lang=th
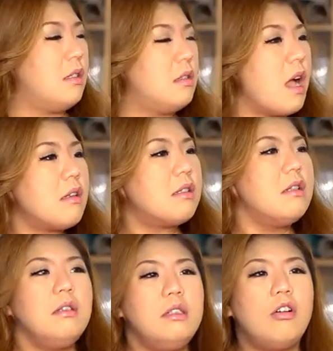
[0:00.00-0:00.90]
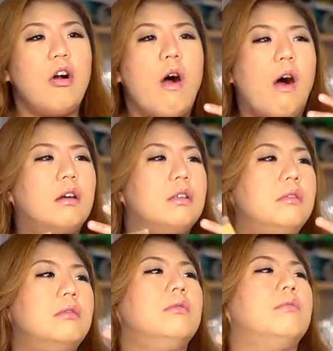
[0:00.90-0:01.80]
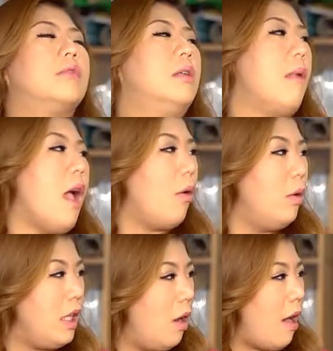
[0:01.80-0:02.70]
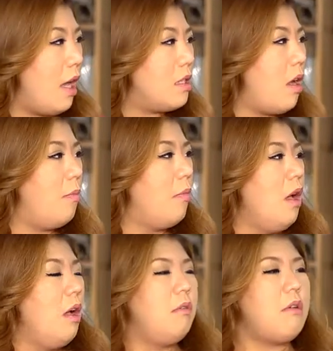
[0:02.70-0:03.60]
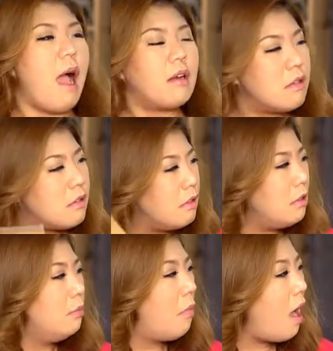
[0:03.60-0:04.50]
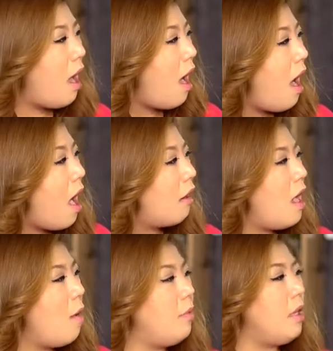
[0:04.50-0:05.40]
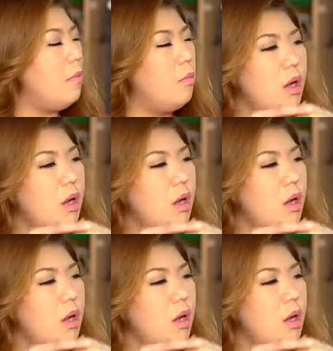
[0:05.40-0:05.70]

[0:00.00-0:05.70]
หนังสือของแหมคนที่เอามาให้ซ่อมรักหนังสือมากเล่มนี้มู